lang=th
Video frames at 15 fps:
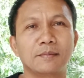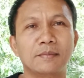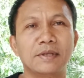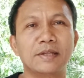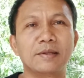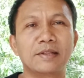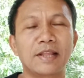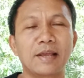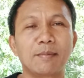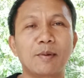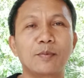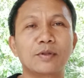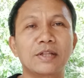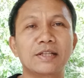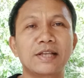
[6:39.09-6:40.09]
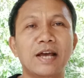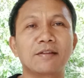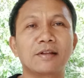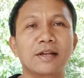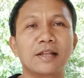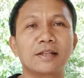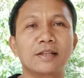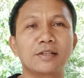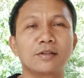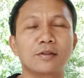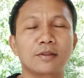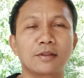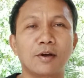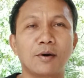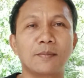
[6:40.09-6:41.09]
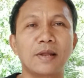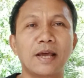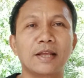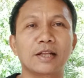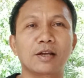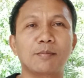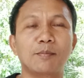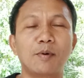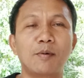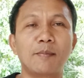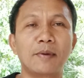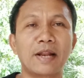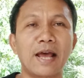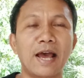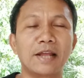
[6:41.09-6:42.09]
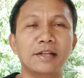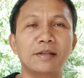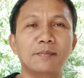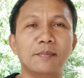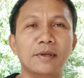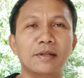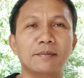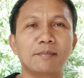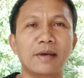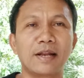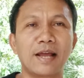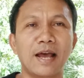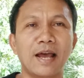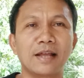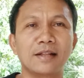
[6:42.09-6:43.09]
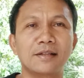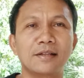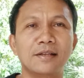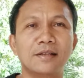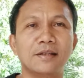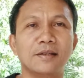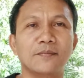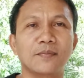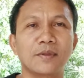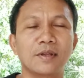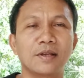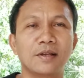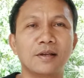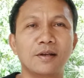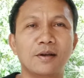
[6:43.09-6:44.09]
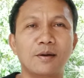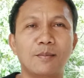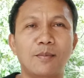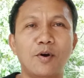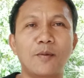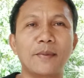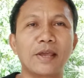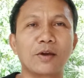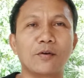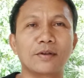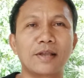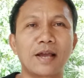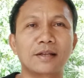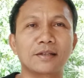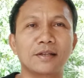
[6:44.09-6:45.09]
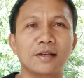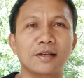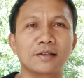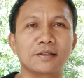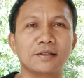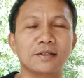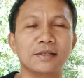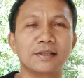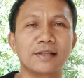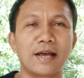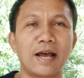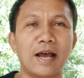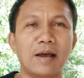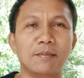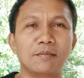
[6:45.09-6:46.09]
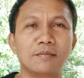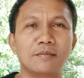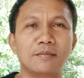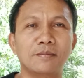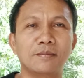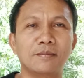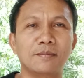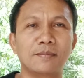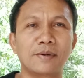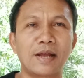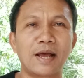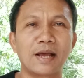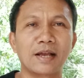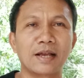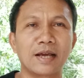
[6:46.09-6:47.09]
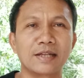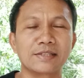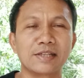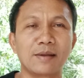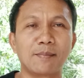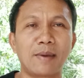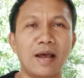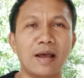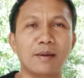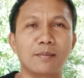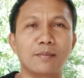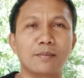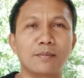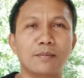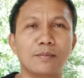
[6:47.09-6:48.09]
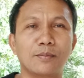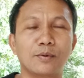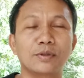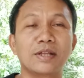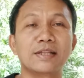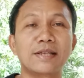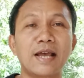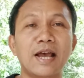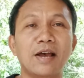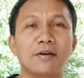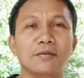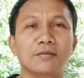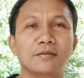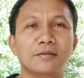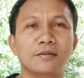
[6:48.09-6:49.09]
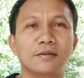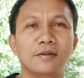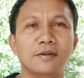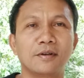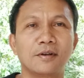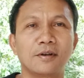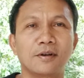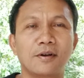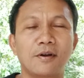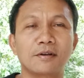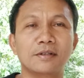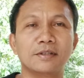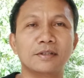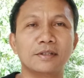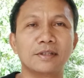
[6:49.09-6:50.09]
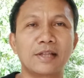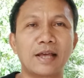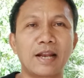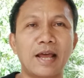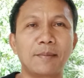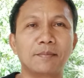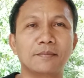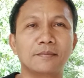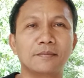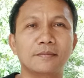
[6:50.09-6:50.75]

มีแต่พระพุทธเจ้าเท่านั้นที่จะตอบได้นะครับ เพราะปัญหานี้เป็นปัญหาที่พ่อแม่ของยักษ์เนี่ยเคยถามพระกัสสปะพุทธเจ้า ก็คือถ้านับ